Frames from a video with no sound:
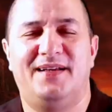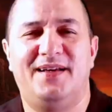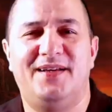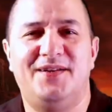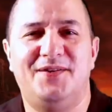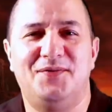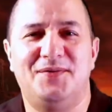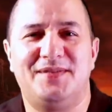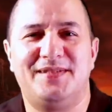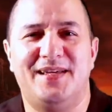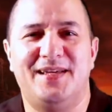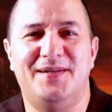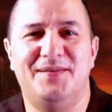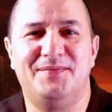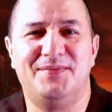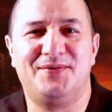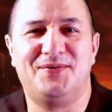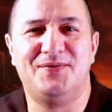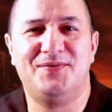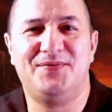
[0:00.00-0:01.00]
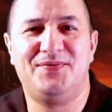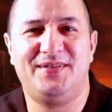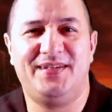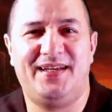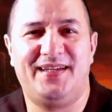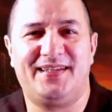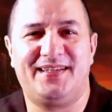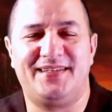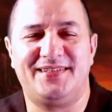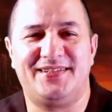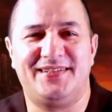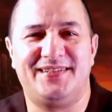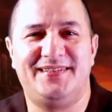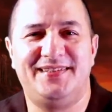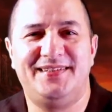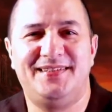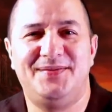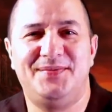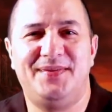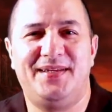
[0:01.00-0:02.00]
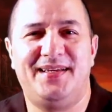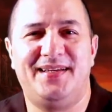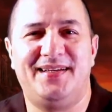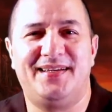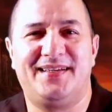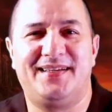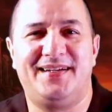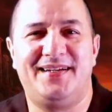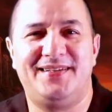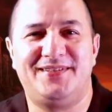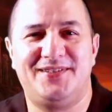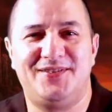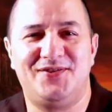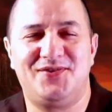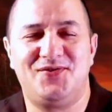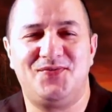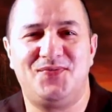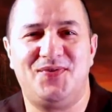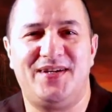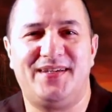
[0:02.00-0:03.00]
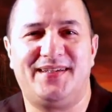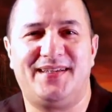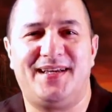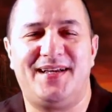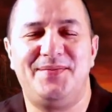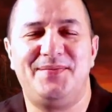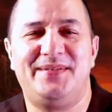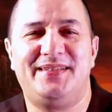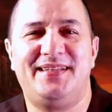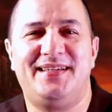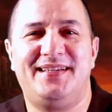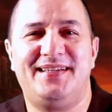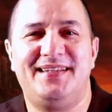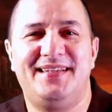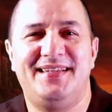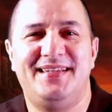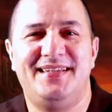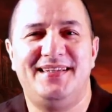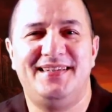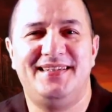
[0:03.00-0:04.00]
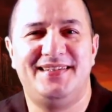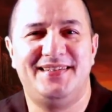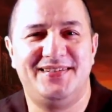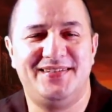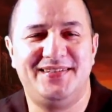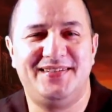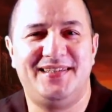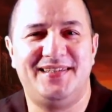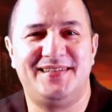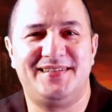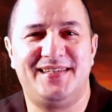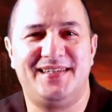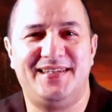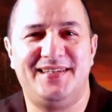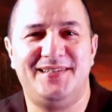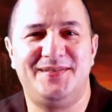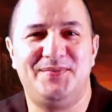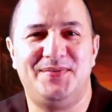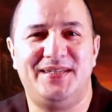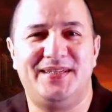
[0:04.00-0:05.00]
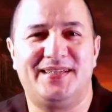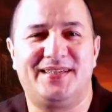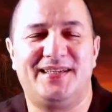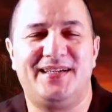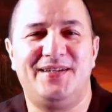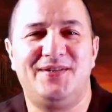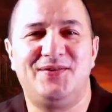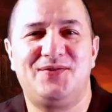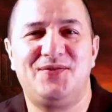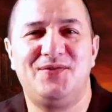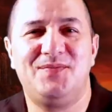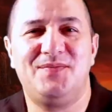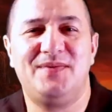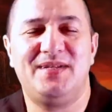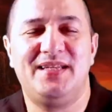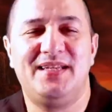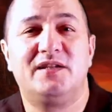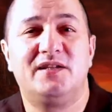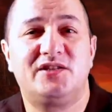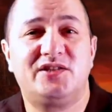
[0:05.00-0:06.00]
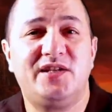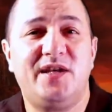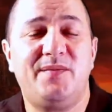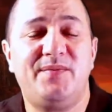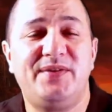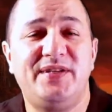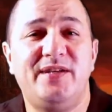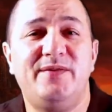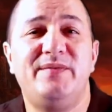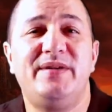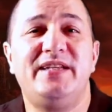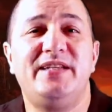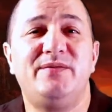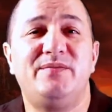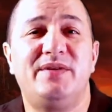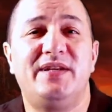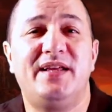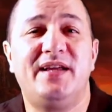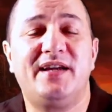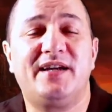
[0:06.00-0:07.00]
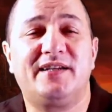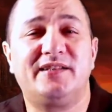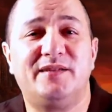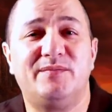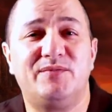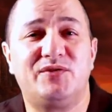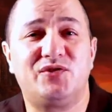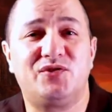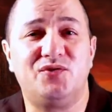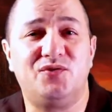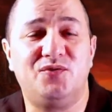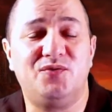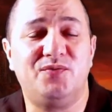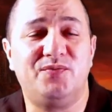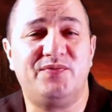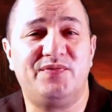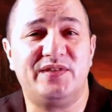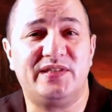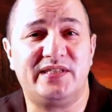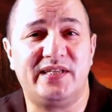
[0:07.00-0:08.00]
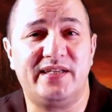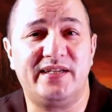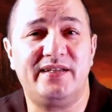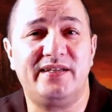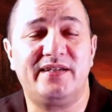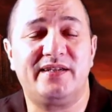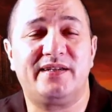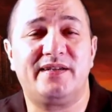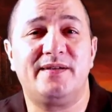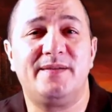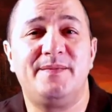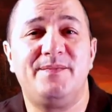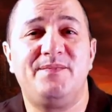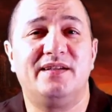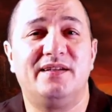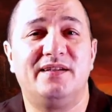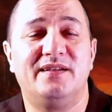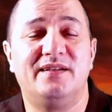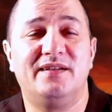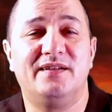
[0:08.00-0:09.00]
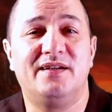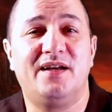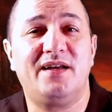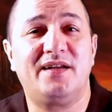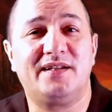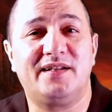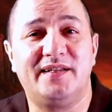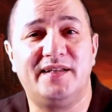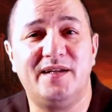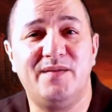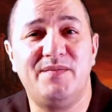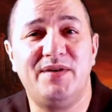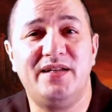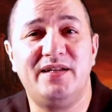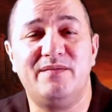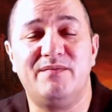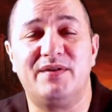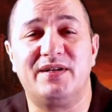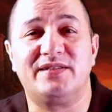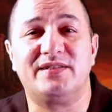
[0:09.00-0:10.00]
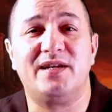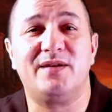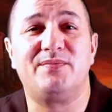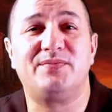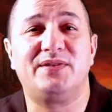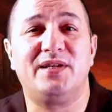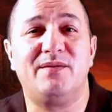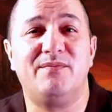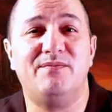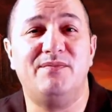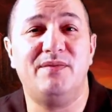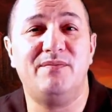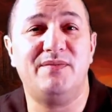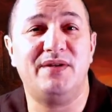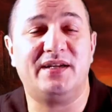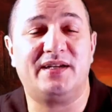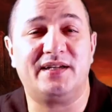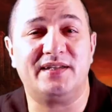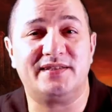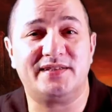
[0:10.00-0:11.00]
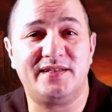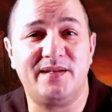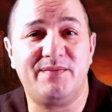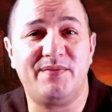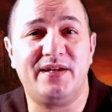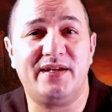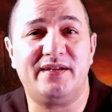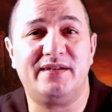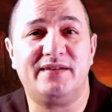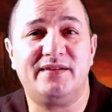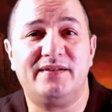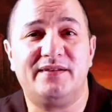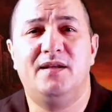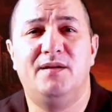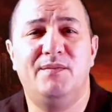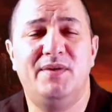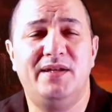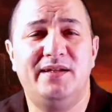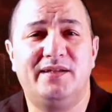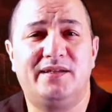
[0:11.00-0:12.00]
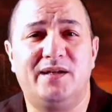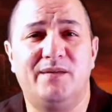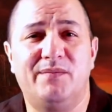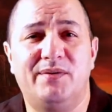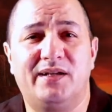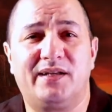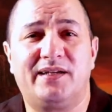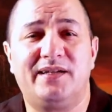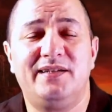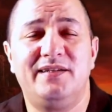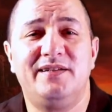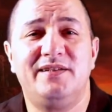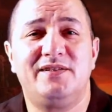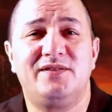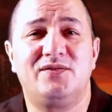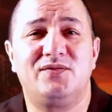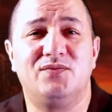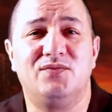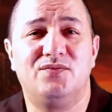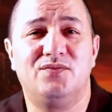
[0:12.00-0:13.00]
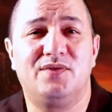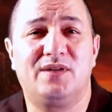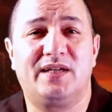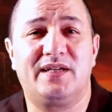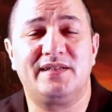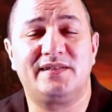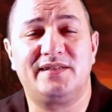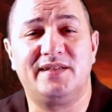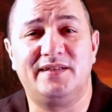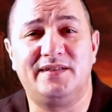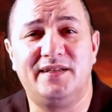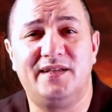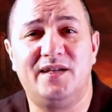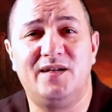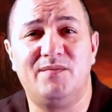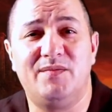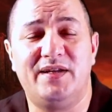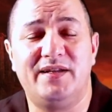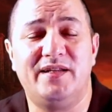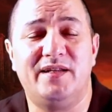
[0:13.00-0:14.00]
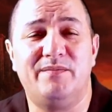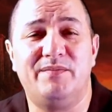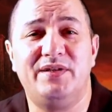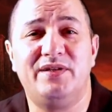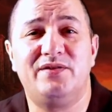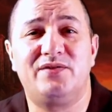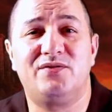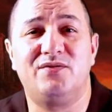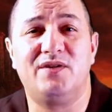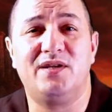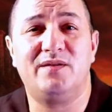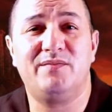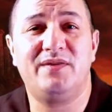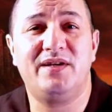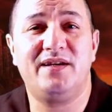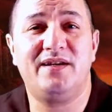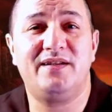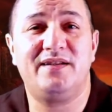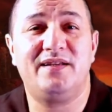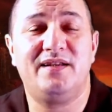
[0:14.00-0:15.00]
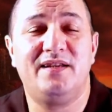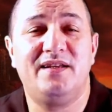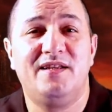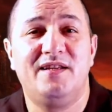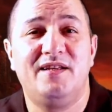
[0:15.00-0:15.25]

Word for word: أهلا وسهلا بكم في حلقة جديدة من حلقات الجمعة القامدة جدا سعيد بلقائكم الشعب اليمني من أقدم الشعوب في التاريخ آه، أرض اليمن مرتبطة بمملكة سبأ الملكة بلقيس والقصة ديالها مع النبي سليمان